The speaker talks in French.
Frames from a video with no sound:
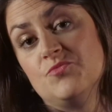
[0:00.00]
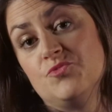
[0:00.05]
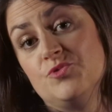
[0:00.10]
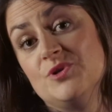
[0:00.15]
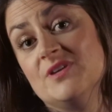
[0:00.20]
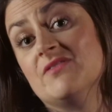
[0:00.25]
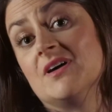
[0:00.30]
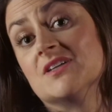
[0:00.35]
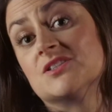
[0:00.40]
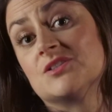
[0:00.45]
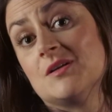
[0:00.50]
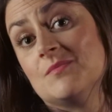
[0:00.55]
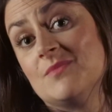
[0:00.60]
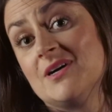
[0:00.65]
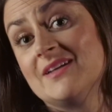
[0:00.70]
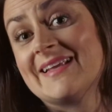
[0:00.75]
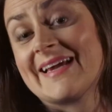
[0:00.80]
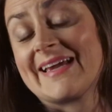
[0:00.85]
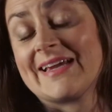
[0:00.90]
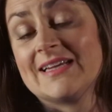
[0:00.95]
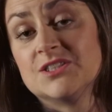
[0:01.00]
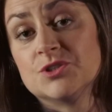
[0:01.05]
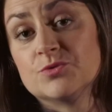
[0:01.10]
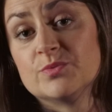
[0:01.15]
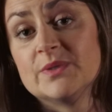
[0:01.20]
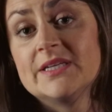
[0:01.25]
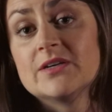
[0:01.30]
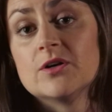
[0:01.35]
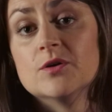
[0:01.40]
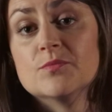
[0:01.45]
puis éventuellement de
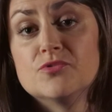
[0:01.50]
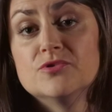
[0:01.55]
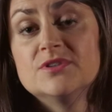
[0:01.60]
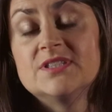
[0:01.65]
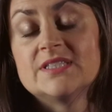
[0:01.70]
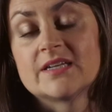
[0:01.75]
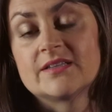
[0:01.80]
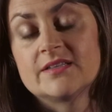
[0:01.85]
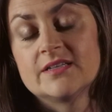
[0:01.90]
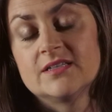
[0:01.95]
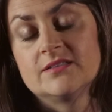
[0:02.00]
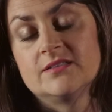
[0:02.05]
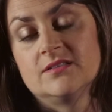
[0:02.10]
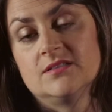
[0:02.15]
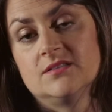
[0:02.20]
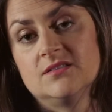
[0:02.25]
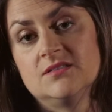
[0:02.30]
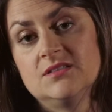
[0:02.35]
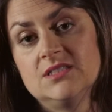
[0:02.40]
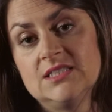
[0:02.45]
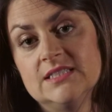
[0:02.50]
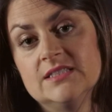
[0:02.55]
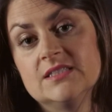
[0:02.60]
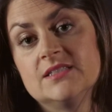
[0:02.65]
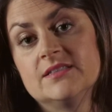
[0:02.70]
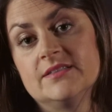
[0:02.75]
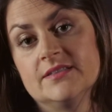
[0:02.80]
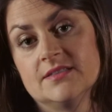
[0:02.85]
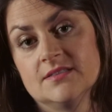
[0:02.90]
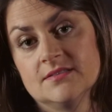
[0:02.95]
réduire un peu certaines
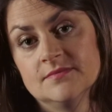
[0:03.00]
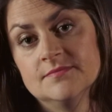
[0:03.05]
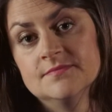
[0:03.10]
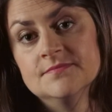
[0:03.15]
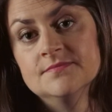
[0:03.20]
iniquités.